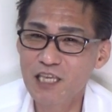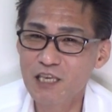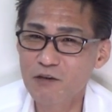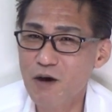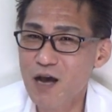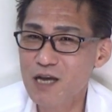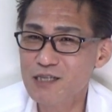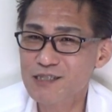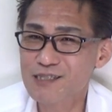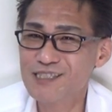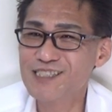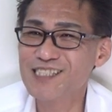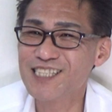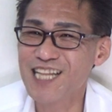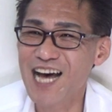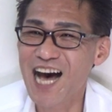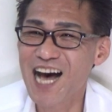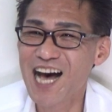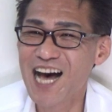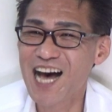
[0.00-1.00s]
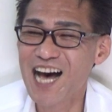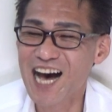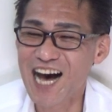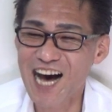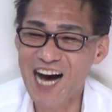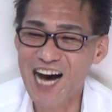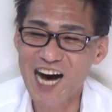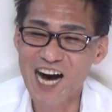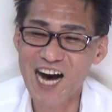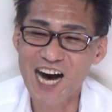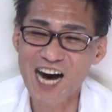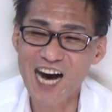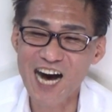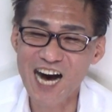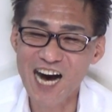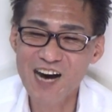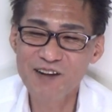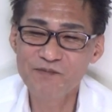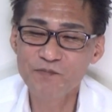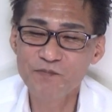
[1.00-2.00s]
気は済んだ。
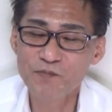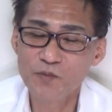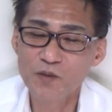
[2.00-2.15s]
ああ、